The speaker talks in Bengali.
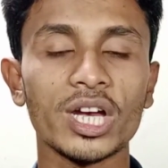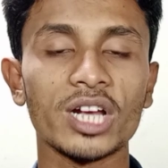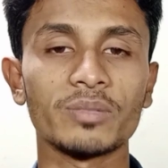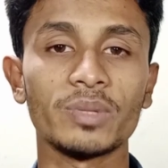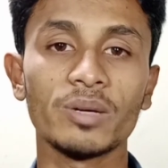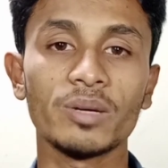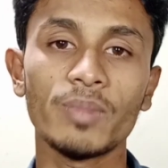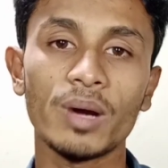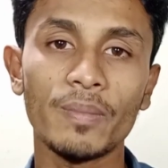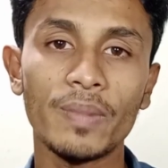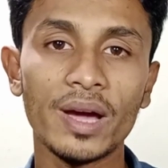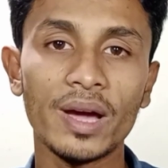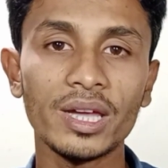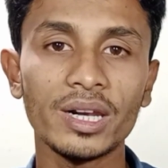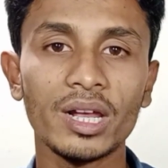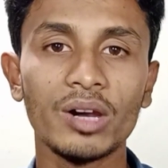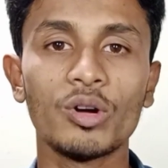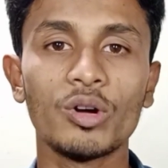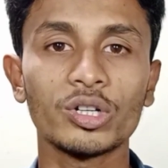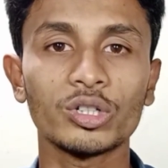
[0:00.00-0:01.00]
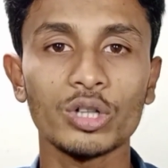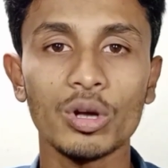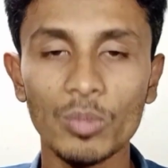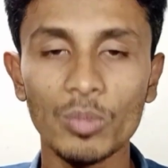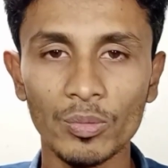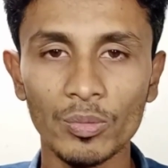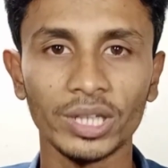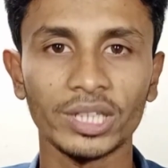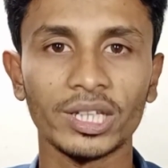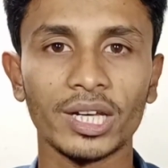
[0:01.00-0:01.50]
আসবে বা ভাইরাল হওয়ার
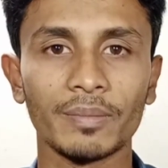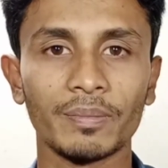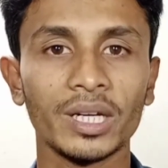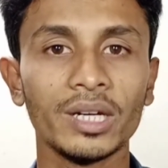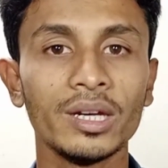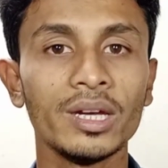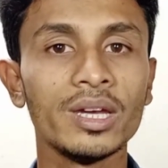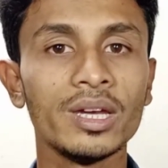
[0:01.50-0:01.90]
সম্ভাবনা থাকবে